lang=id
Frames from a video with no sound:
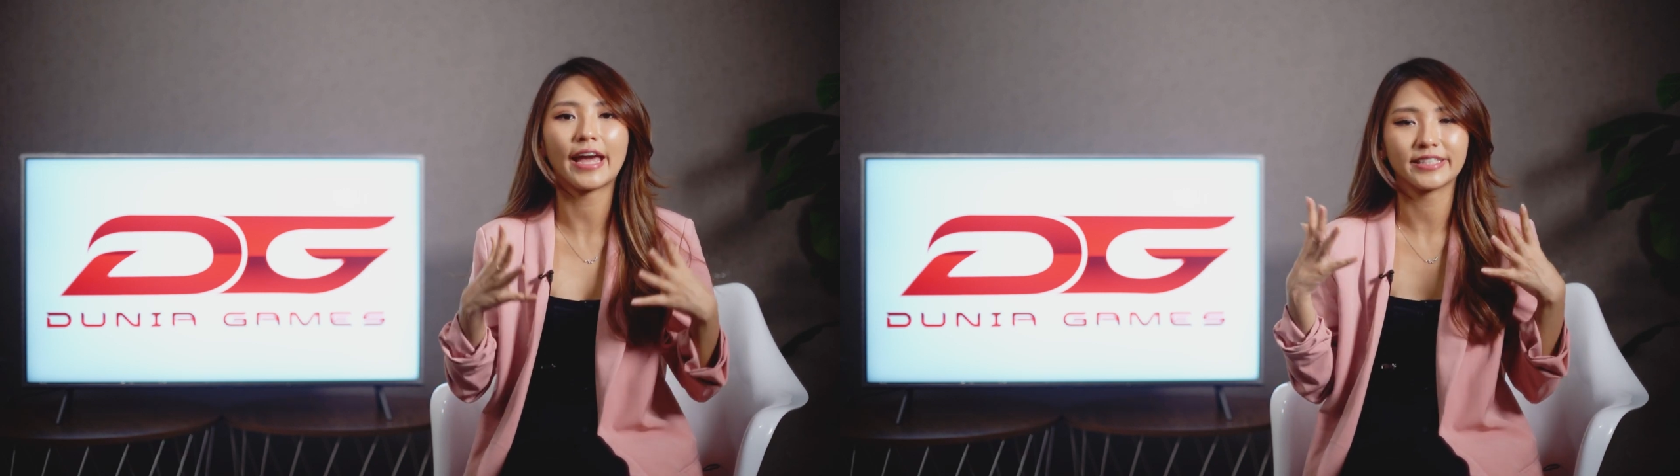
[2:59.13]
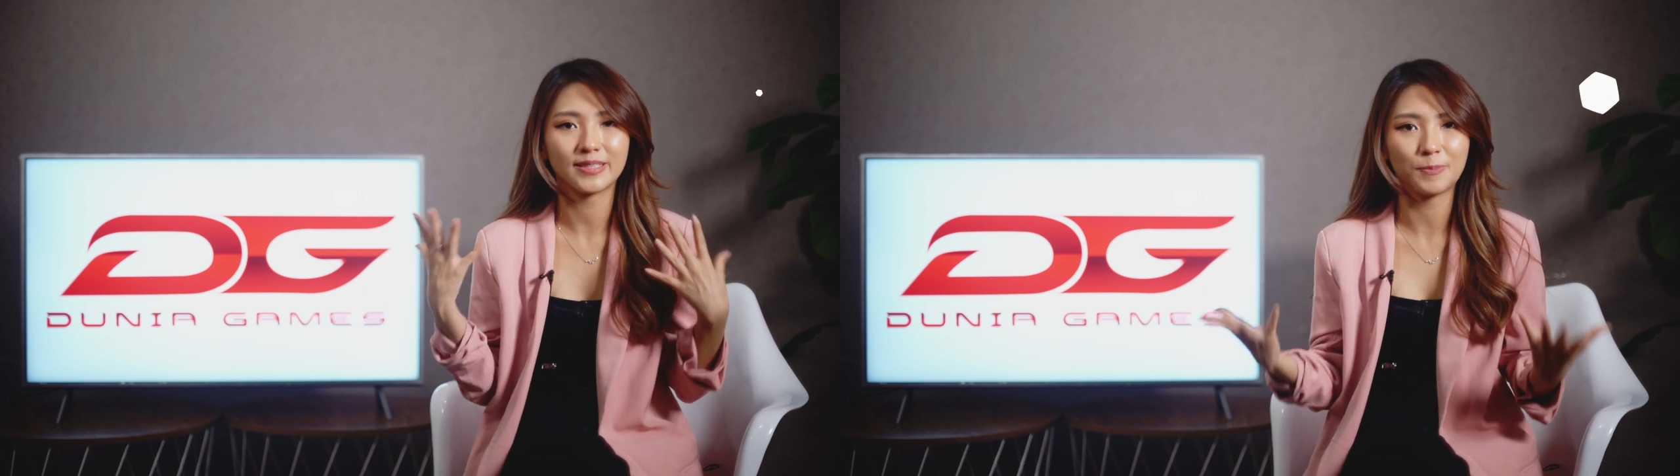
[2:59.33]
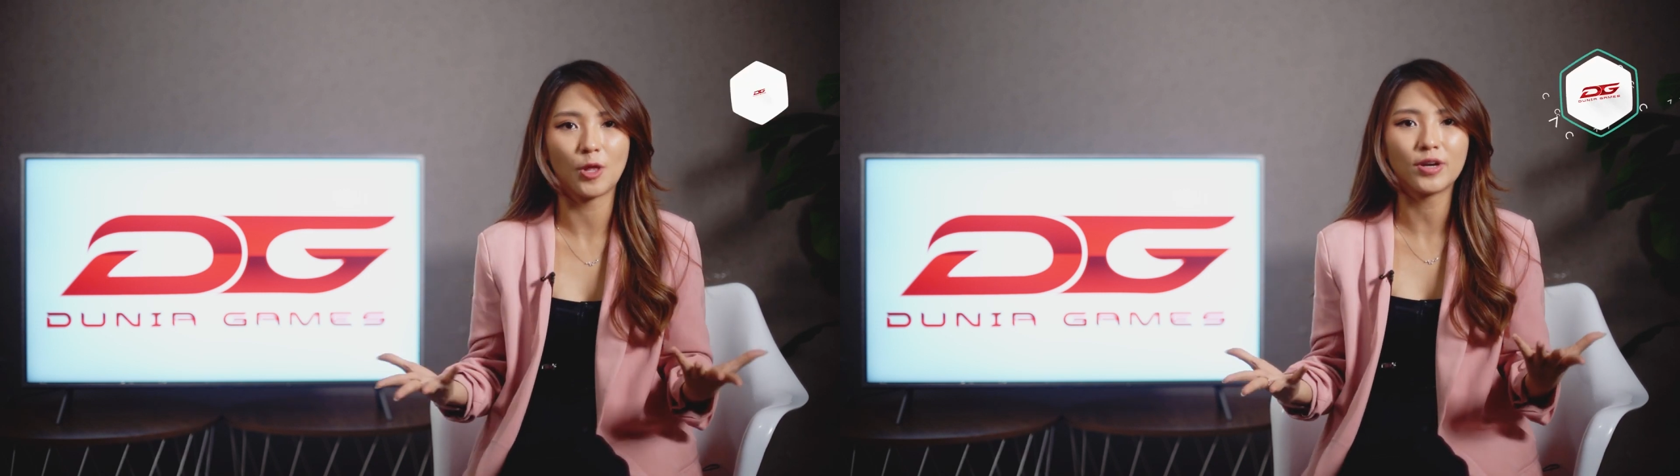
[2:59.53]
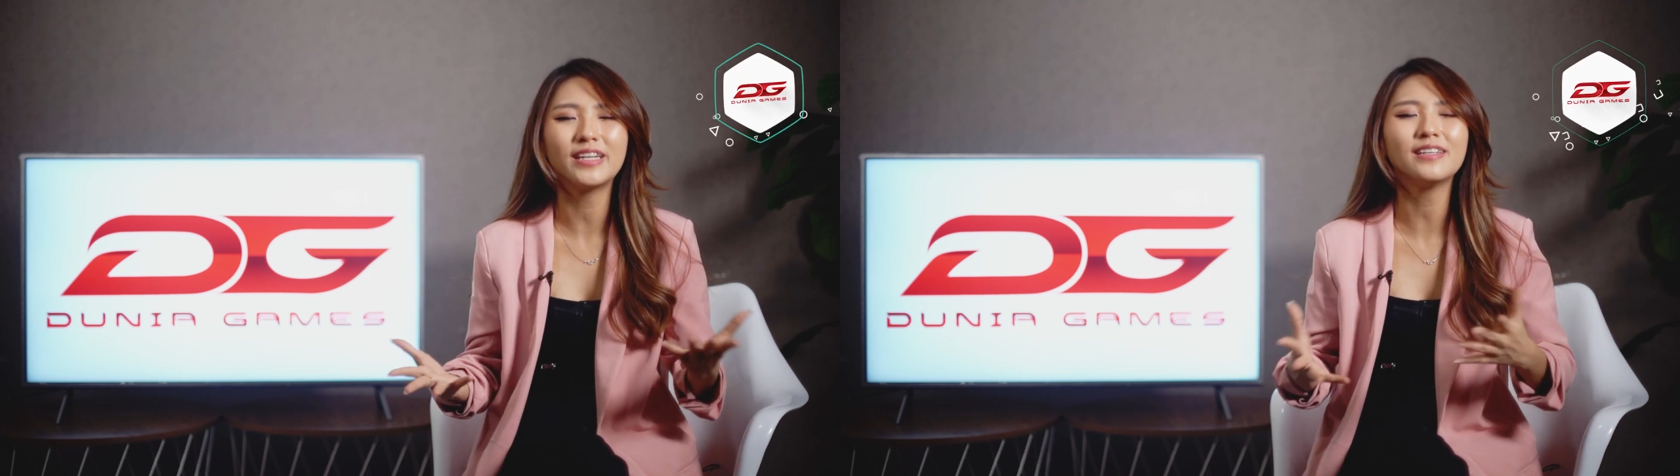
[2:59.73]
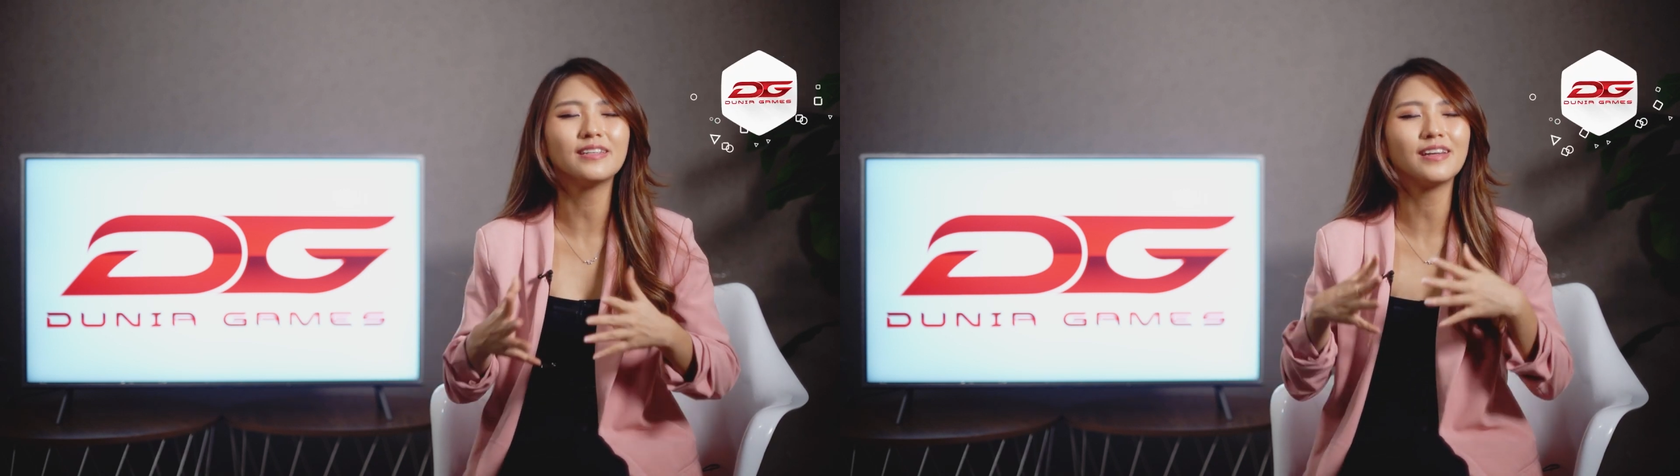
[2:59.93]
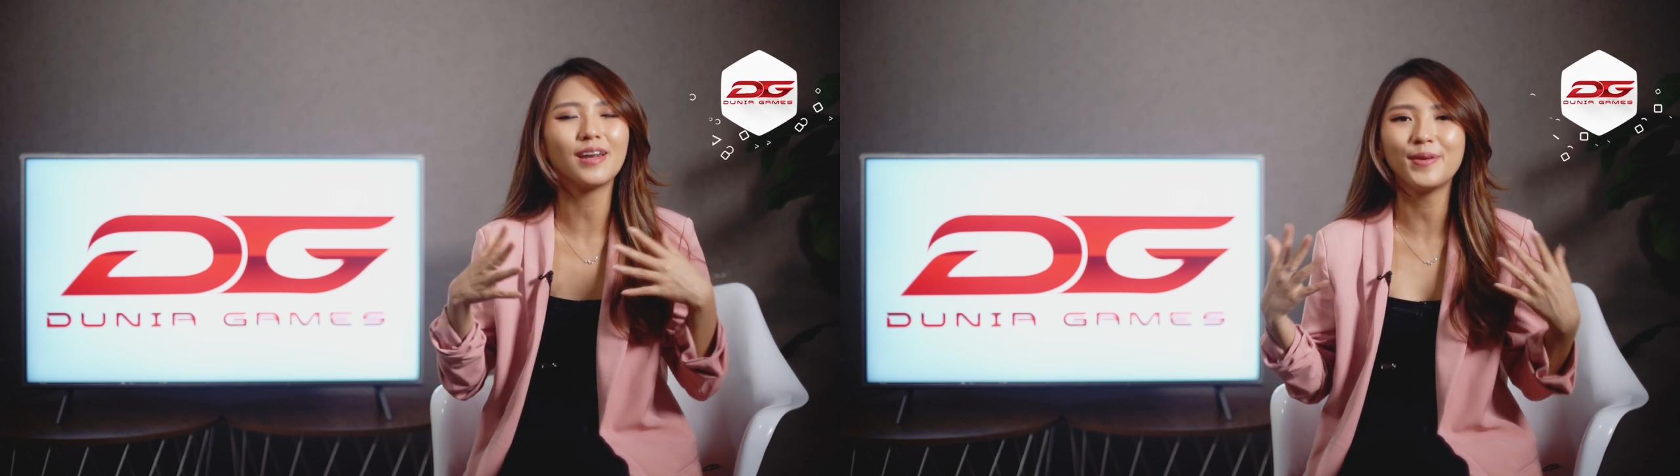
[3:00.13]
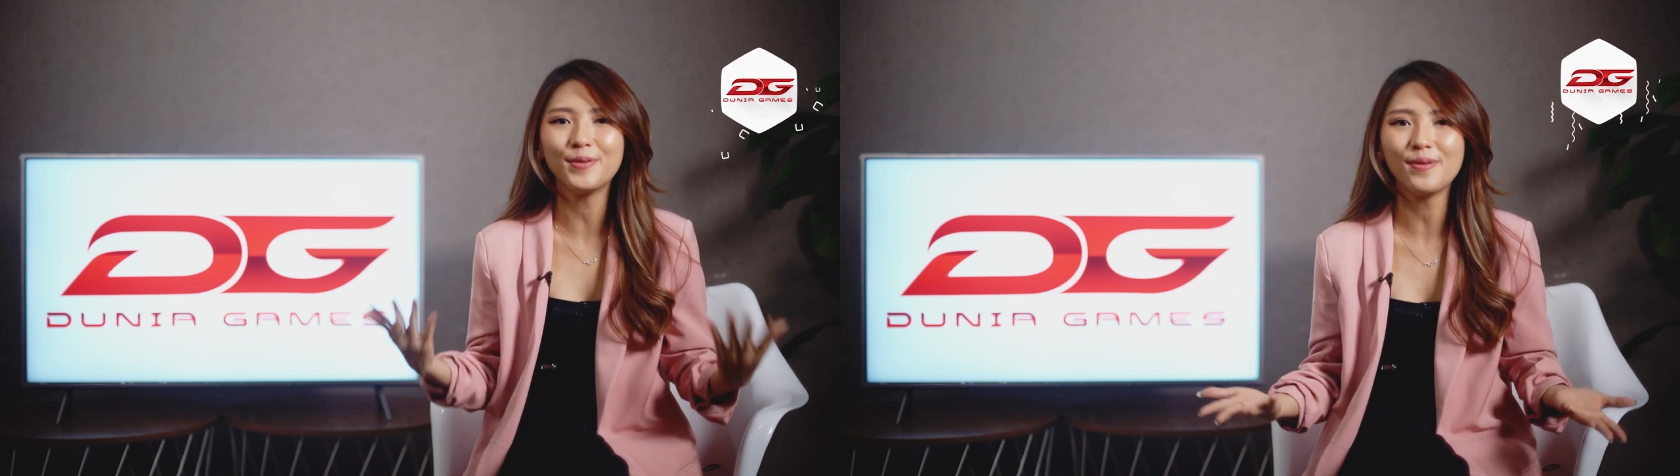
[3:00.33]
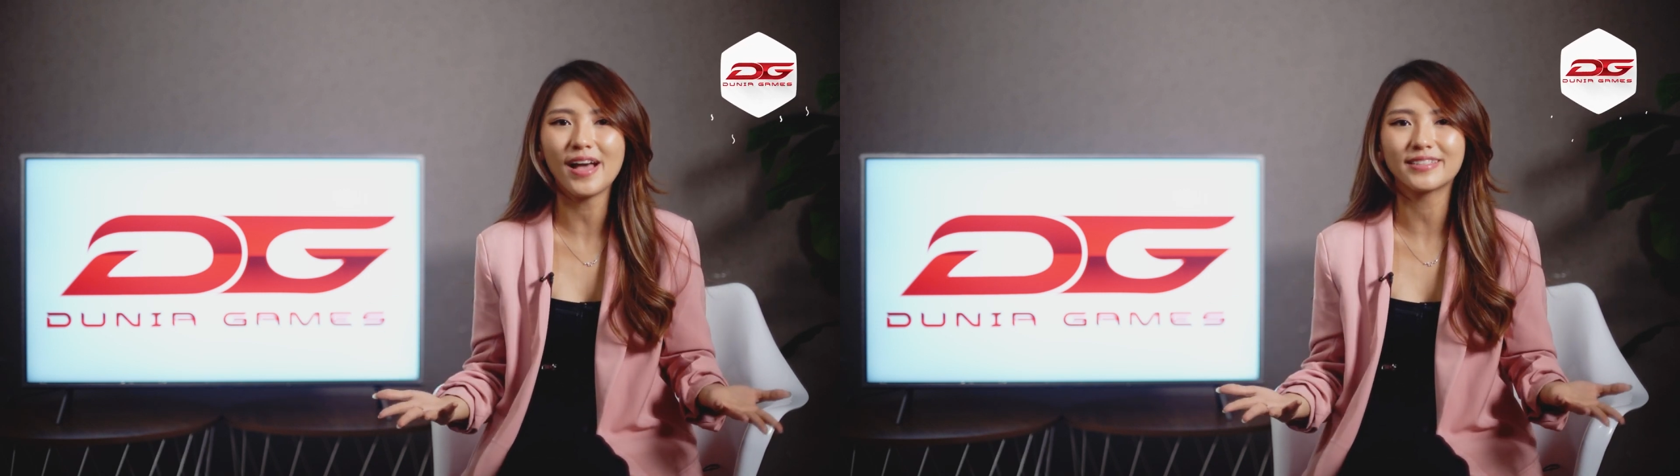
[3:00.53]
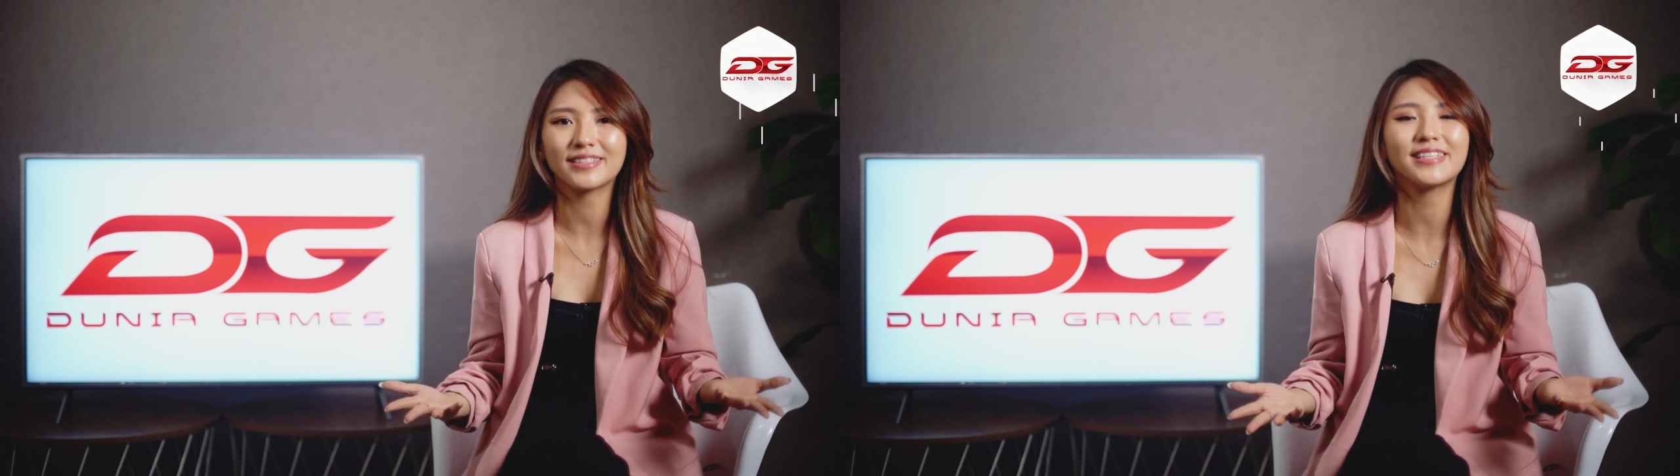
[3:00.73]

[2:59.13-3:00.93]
explore dengan luas,